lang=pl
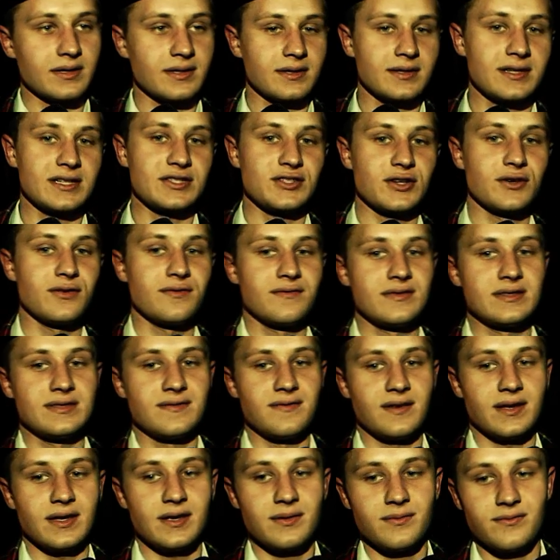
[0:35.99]
e, naszego
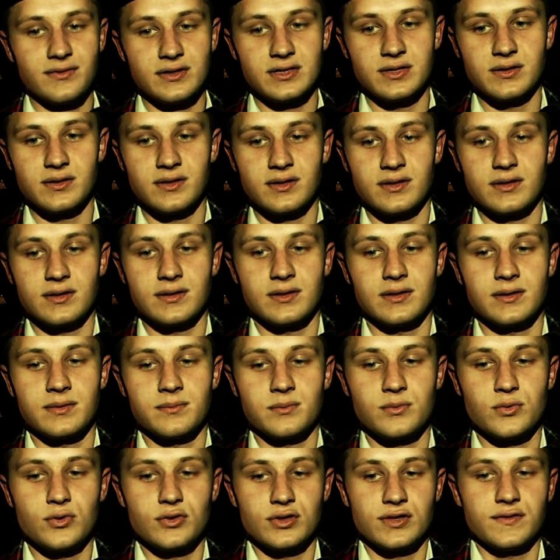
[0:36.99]
wyzwania właśnie
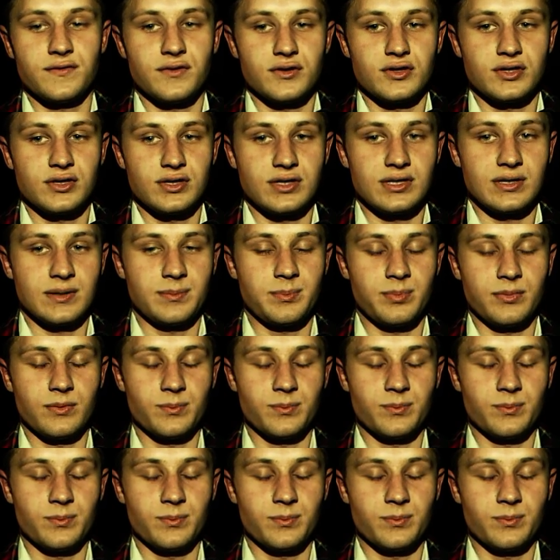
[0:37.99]
było stworzyć